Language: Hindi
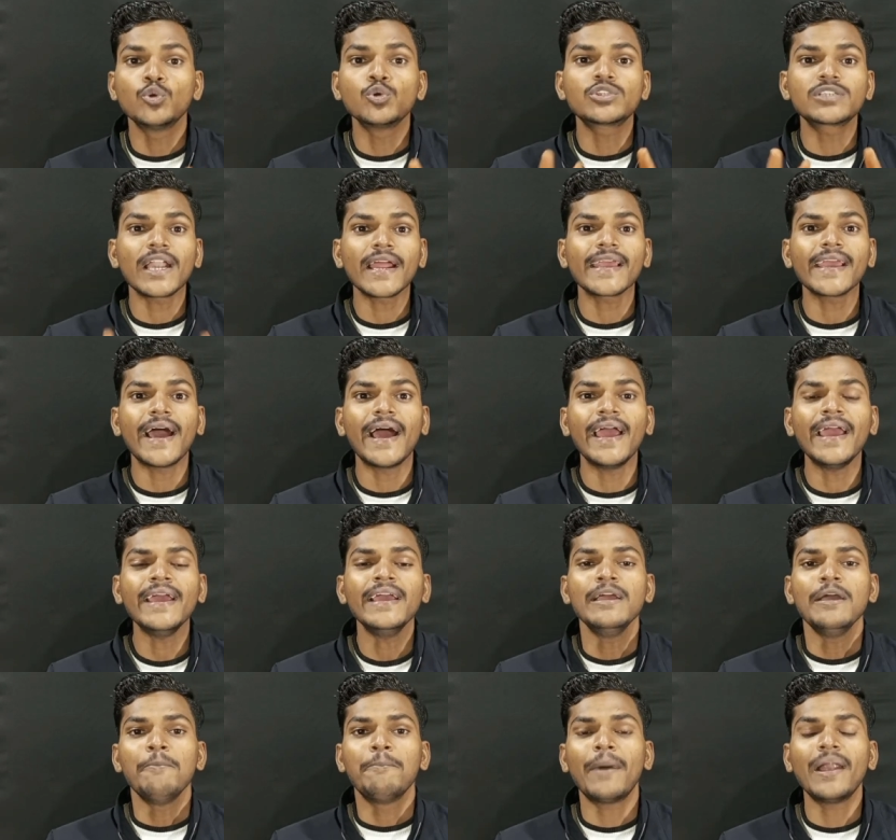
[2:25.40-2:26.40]
दूसरा क्या है
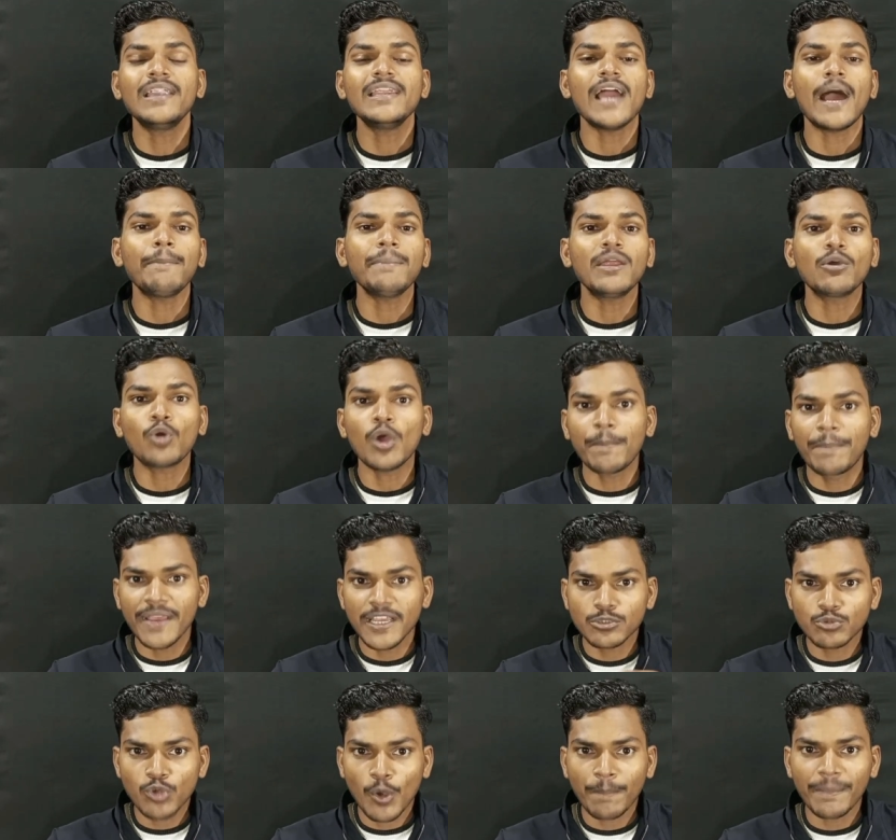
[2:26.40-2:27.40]
मान लिया आपने कोई
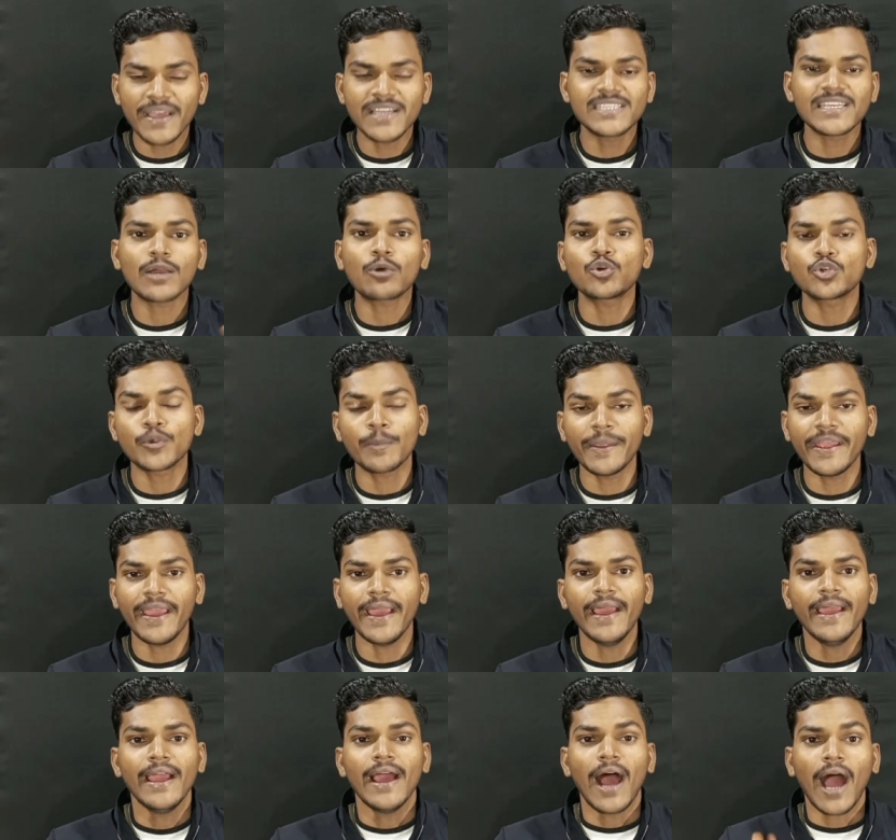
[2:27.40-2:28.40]
फेसबुक पेज या कुछ भी
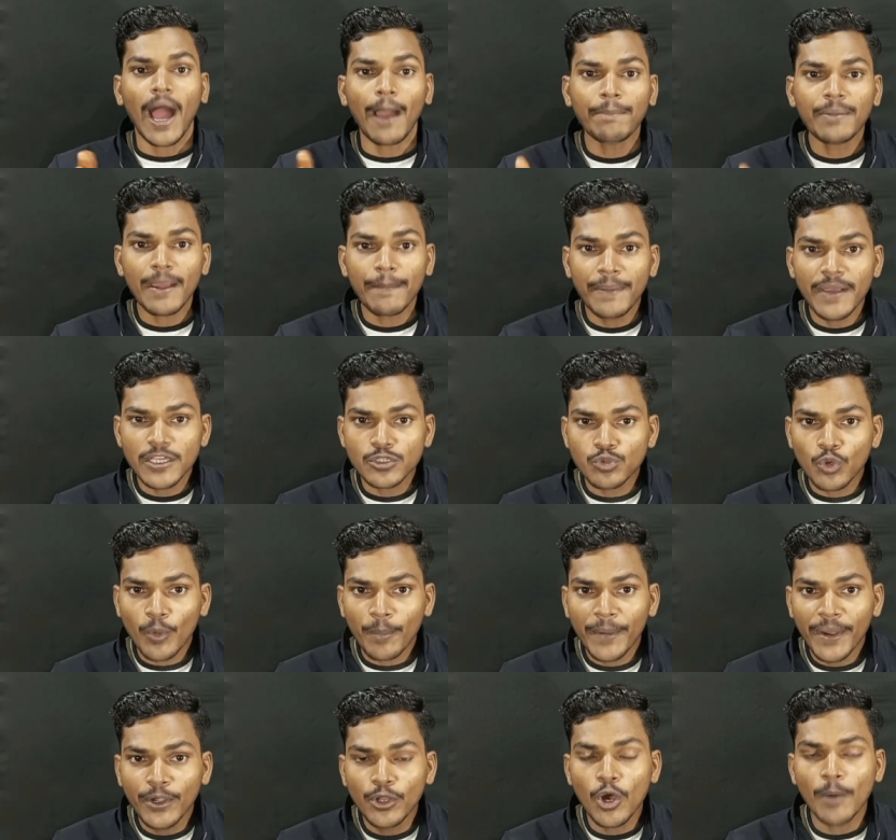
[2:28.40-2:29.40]
है आपके
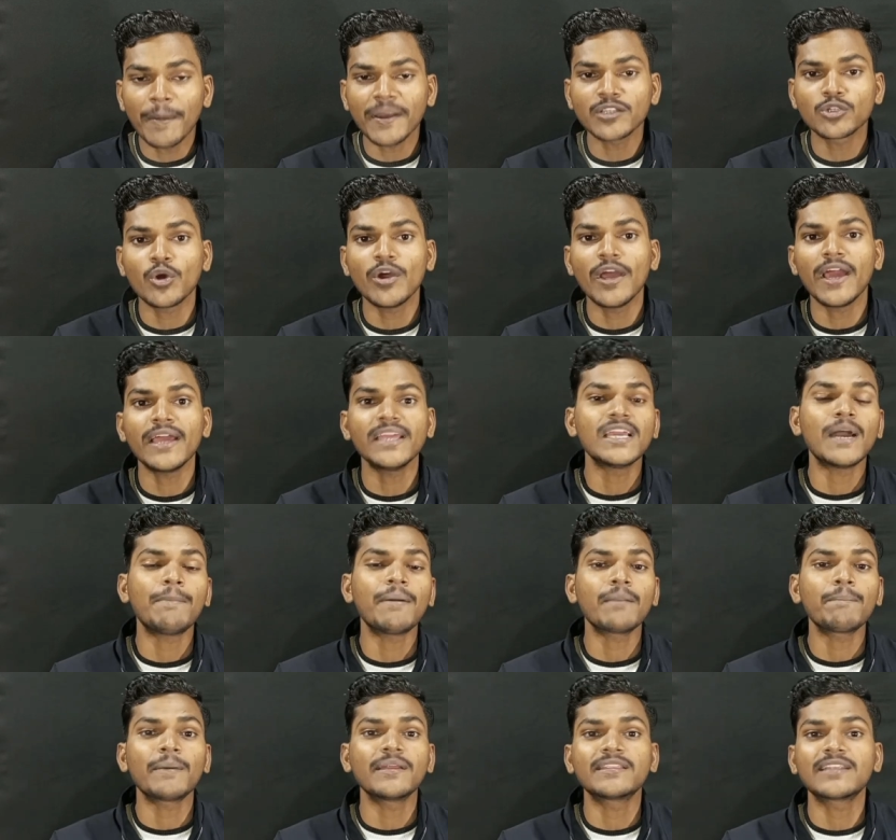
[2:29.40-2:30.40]
फेसबुक वीडियो पर जो है यहाँ
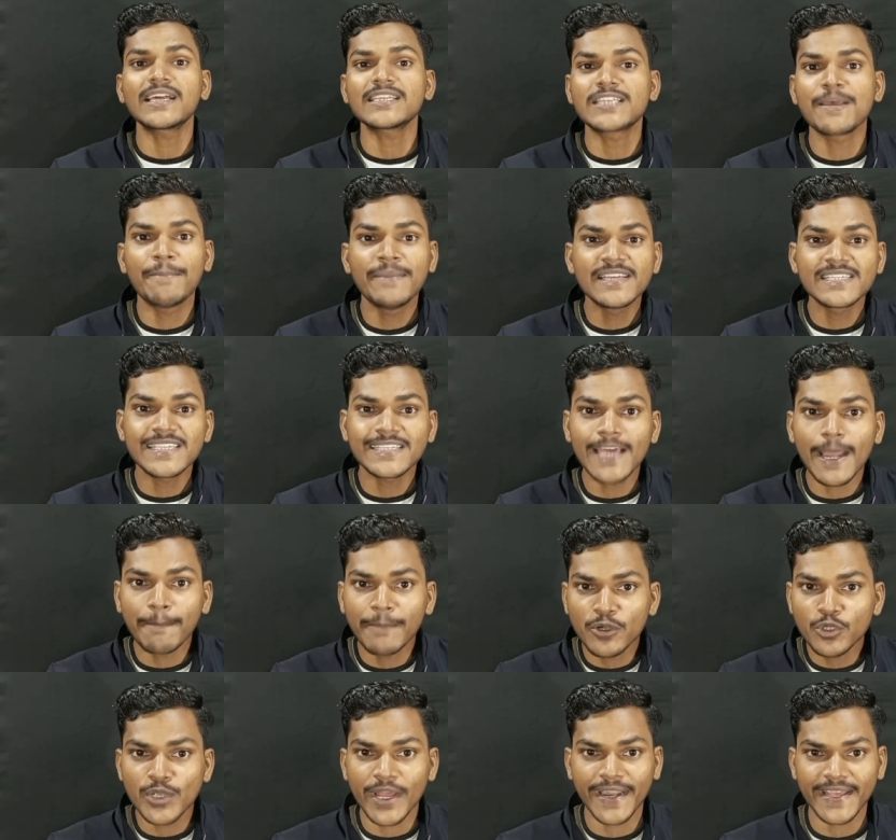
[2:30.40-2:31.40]
पर पंद्रह से बीस
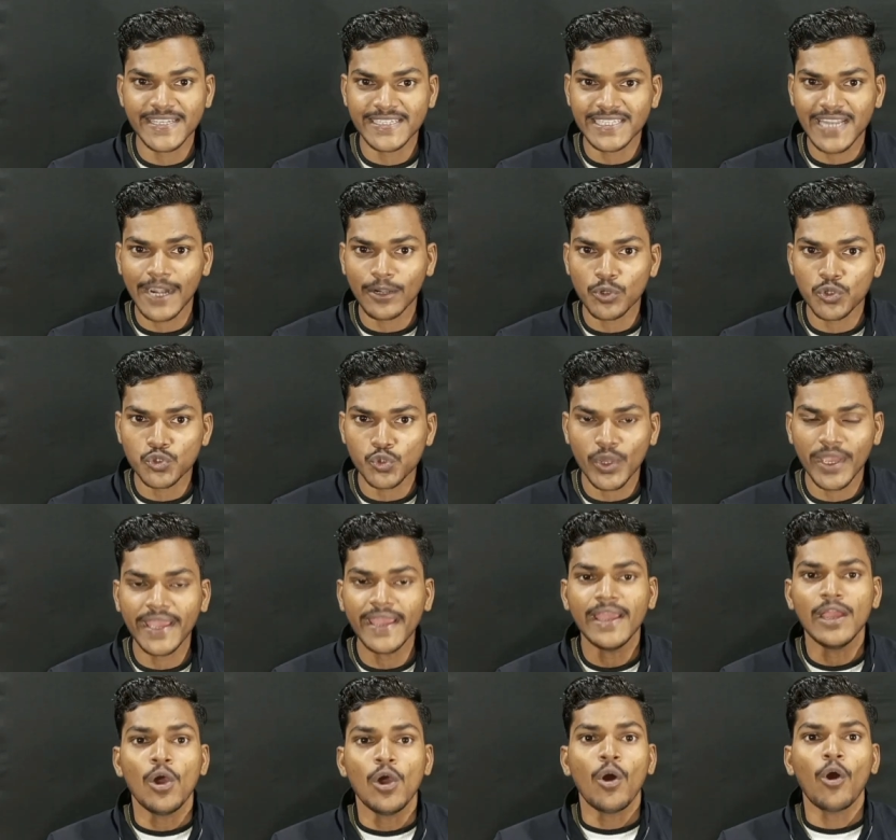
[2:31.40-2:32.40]
हजार व्यूज आना स्टार्ट हो चुके
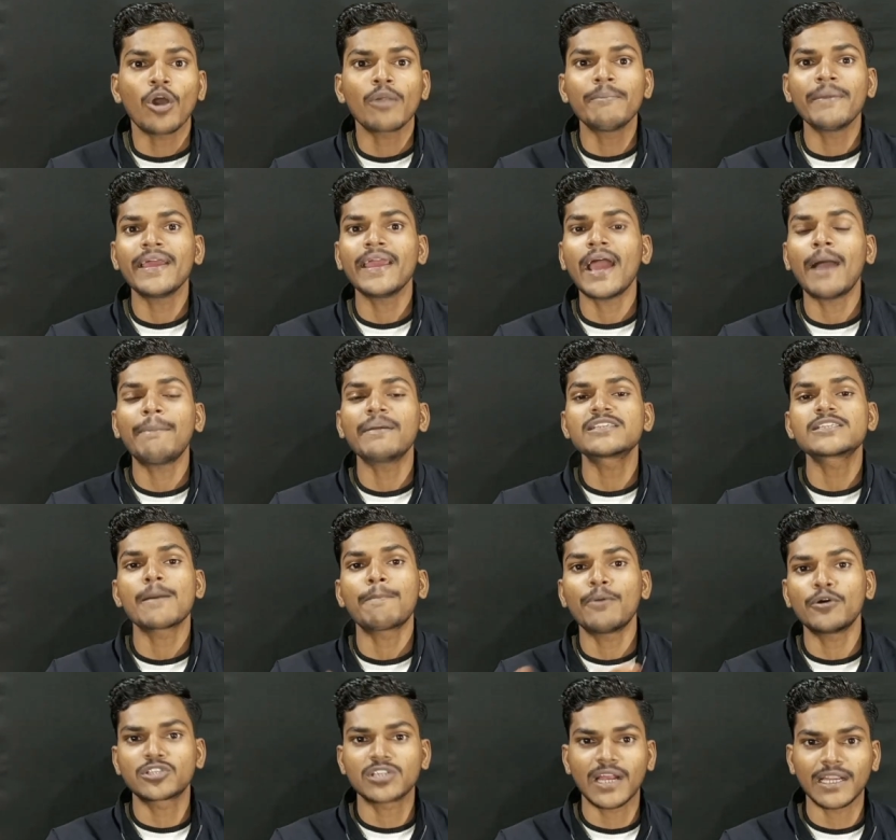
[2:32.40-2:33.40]
हैं और मैं यहाँ पर
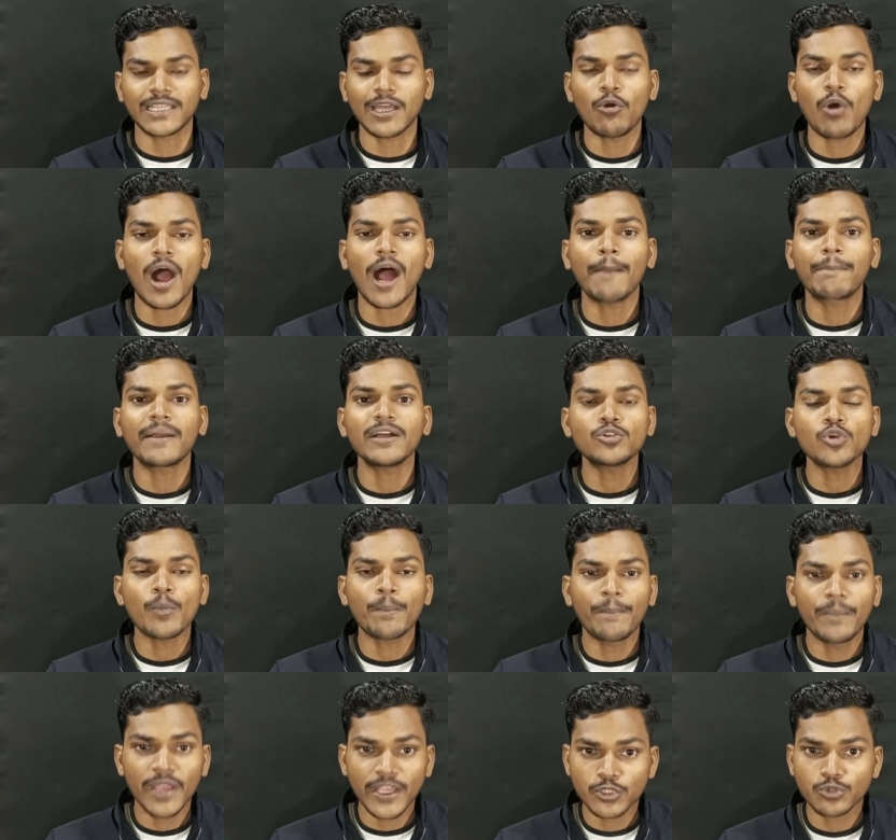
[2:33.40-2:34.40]
सपोज करता हूँ आपका जो
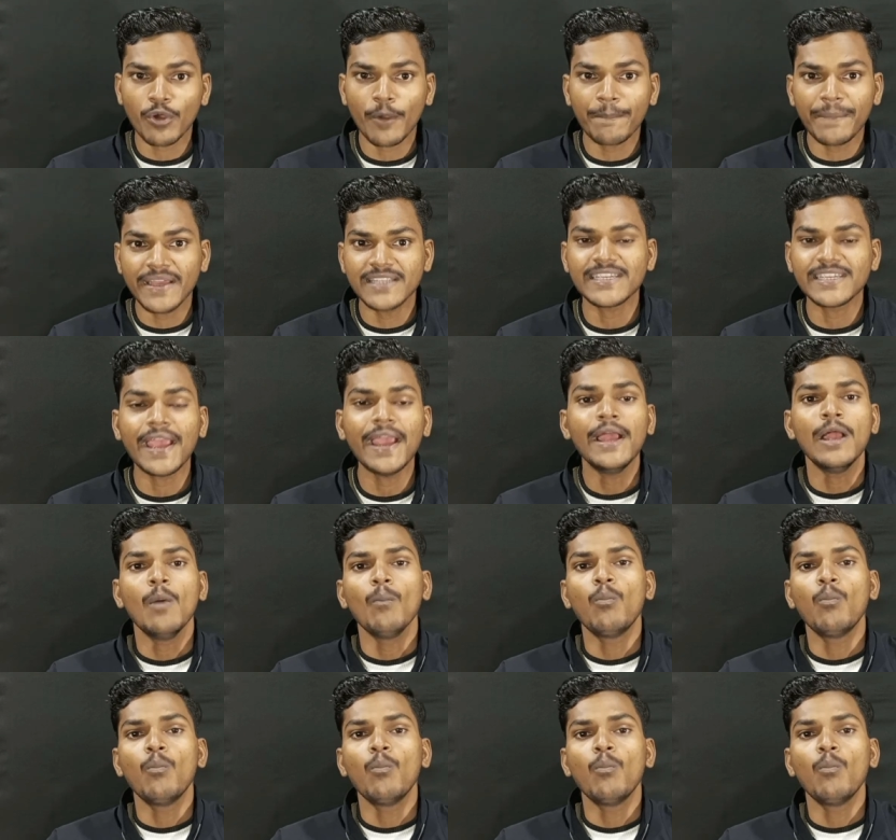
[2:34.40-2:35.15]
फेसबुक पेज है